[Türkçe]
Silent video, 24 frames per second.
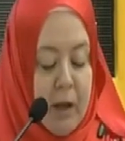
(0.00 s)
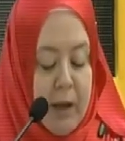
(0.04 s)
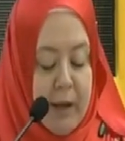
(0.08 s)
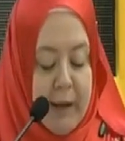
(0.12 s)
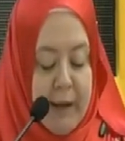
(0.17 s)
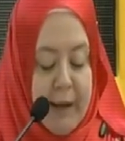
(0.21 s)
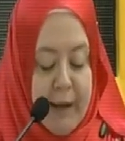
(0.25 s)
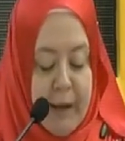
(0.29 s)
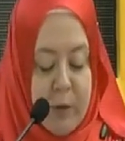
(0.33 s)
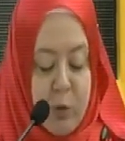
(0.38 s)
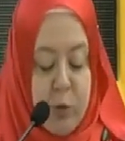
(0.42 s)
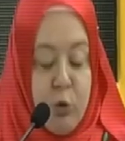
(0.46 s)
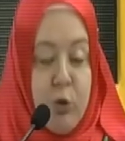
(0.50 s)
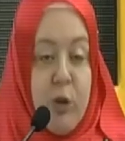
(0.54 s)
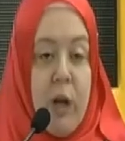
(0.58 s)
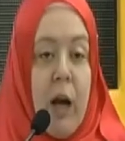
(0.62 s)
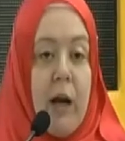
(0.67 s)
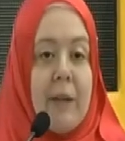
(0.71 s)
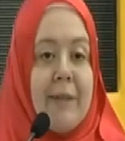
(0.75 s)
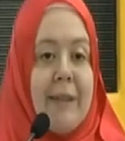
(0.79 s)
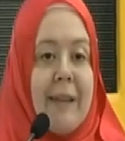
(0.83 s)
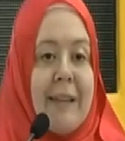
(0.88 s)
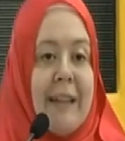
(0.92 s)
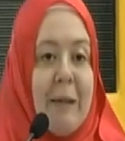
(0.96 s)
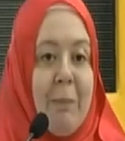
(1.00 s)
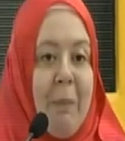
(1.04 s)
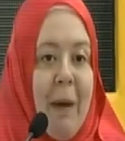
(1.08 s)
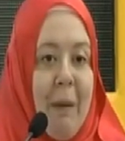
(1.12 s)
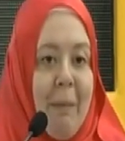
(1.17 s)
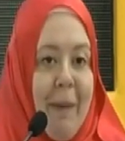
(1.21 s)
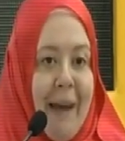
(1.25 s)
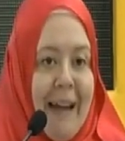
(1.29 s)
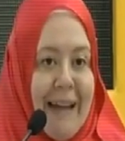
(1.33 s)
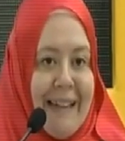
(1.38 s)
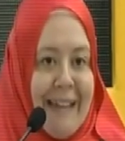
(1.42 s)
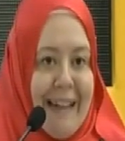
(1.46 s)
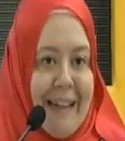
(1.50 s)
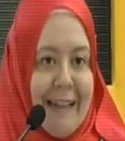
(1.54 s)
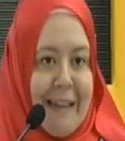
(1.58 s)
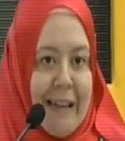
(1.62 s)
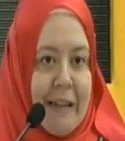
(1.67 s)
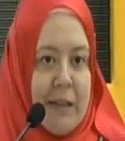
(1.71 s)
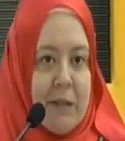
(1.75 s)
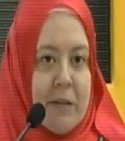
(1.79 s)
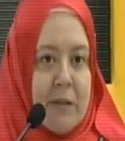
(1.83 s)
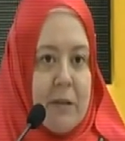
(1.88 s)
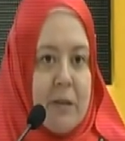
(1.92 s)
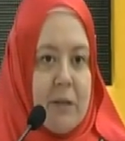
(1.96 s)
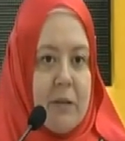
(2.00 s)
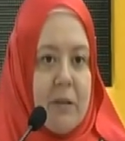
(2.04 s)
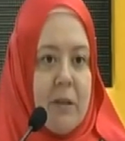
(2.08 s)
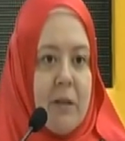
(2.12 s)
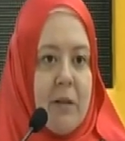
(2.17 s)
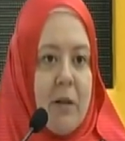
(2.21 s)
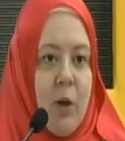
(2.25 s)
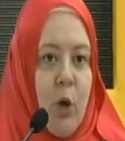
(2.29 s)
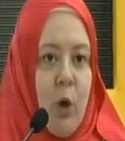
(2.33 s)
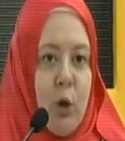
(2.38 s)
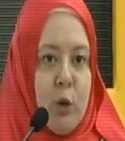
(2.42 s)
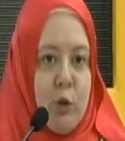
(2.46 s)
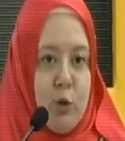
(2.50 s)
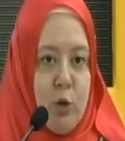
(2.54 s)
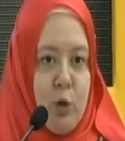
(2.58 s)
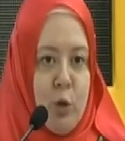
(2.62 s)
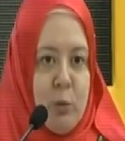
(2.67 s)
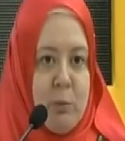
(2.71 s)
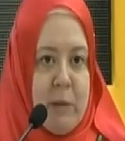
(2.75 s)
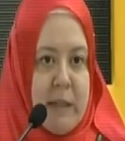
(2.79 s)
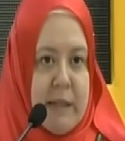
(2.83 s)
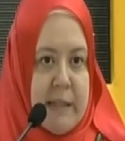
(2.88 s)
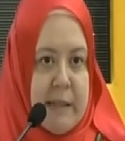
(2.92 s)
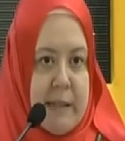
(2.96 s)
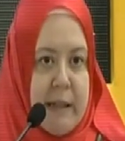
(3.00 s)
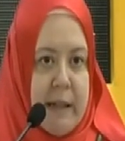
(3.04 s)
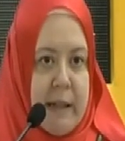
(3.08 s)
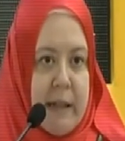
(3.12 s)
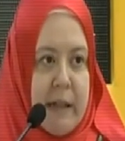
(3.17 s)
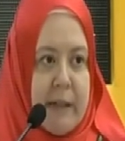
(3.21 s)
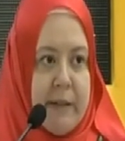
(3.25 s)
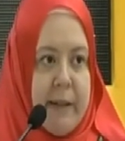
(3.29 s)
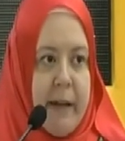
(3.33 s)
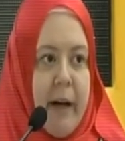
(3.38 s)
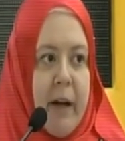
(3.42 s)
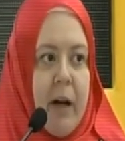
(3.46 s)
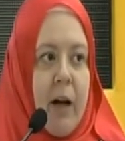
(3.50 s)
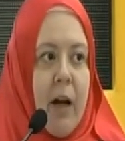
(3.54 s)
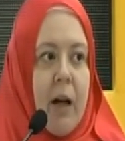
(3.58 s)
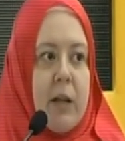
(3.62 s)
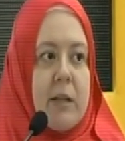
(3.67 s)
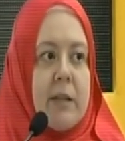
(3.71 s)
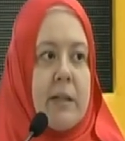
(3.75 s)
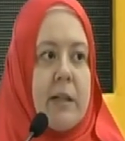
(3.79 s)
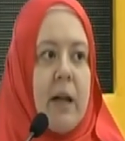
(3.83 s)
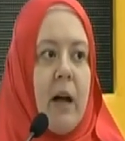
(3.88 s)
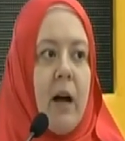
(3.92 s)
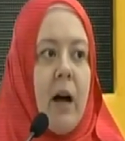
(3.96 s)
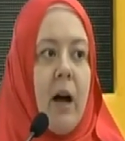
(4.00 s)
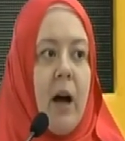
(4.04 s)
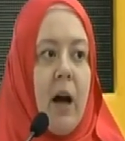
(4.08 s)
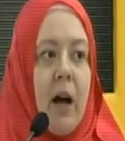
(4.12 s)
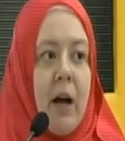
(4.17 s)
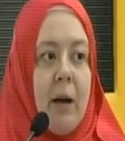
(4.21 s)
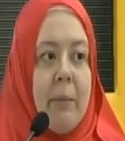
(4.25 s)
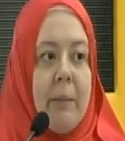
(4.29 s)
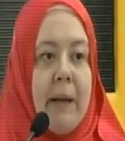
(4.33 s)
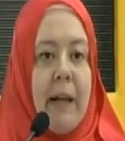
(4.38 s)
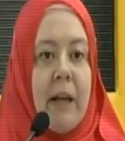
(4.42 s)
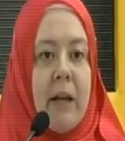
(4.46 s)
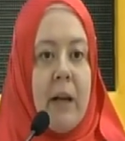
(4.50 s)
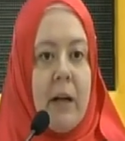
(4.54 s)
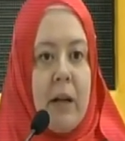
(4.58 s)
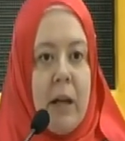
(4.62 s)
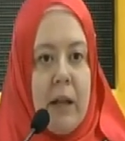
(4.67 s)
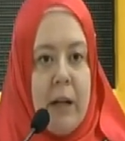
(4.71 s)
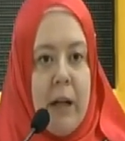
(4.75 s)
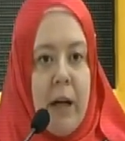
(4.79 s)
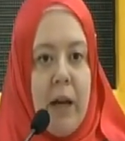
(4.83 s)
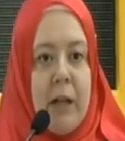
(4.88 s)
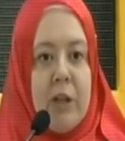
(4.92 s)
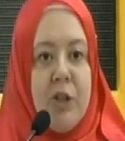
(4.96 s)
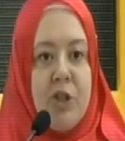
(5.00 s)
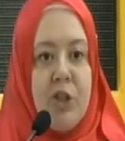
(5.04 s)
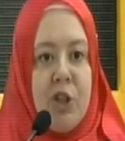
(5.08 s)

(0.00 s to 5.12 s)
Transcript: E, kundaktaki bebeklerin öldürülmesine kadar hatta hamile kalan